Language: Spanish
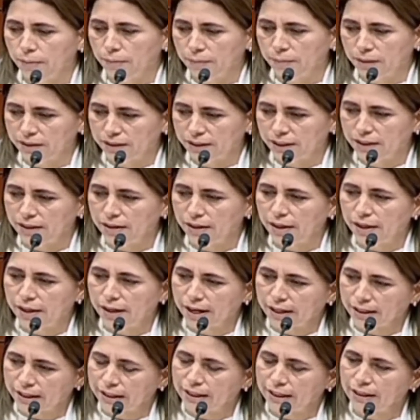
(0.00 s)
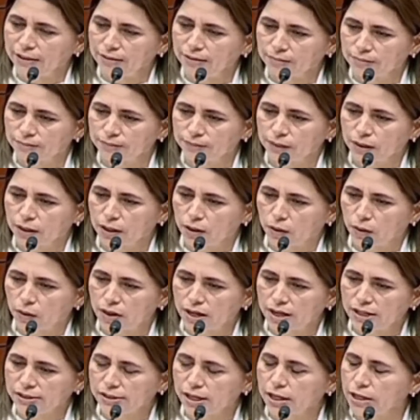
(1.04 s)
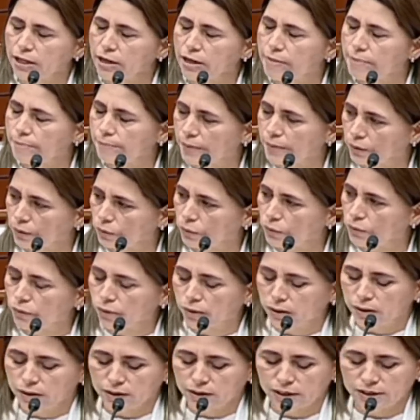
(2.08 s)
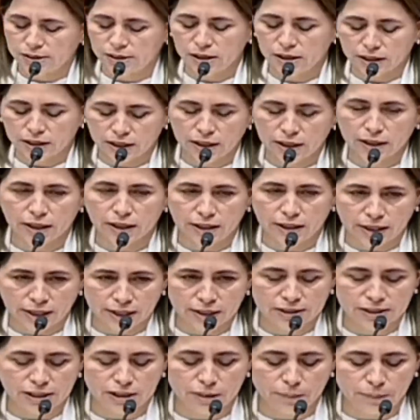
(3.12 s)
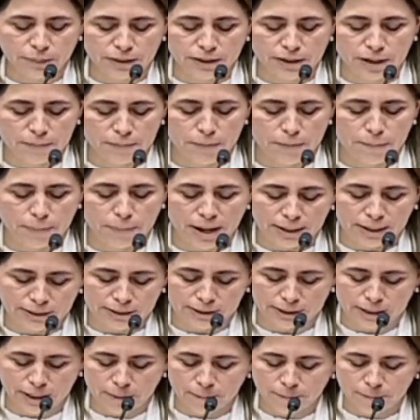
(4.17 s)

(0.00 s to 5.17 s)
me tiene aquí con ese ímpetu de querer servir a mi patria.